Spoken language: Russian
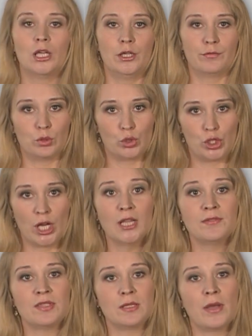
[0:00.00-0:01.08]
и
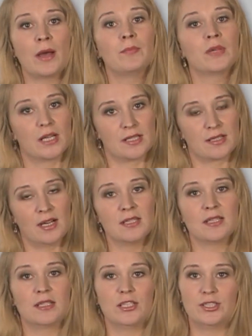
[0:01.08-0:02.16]
включала в себя
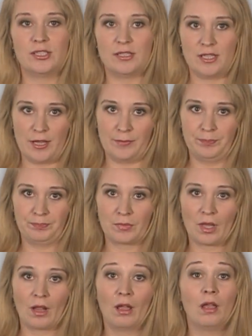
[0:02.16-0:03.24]
рассказы для детей.
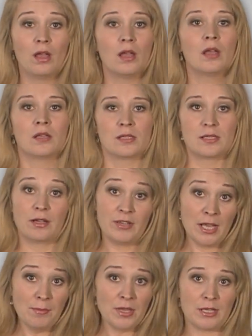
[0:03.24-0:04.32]
Со
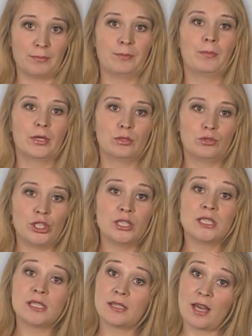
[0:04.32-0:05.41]
временем
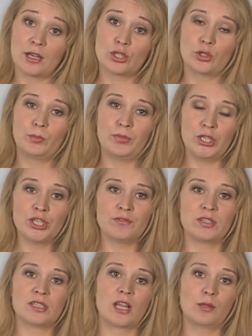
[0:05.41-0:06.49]
получилось так, что
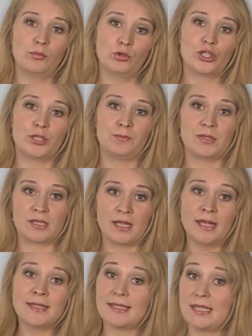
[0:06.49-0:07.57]
Пришвин стал больше
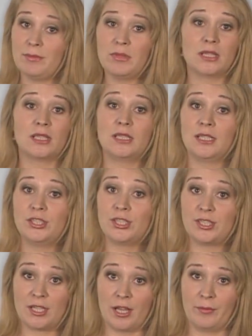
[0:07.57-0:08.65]
писать именно для
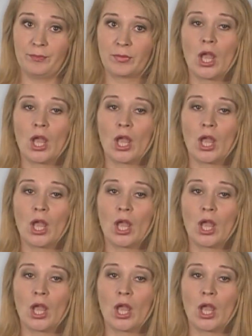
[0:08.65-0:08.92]
детей.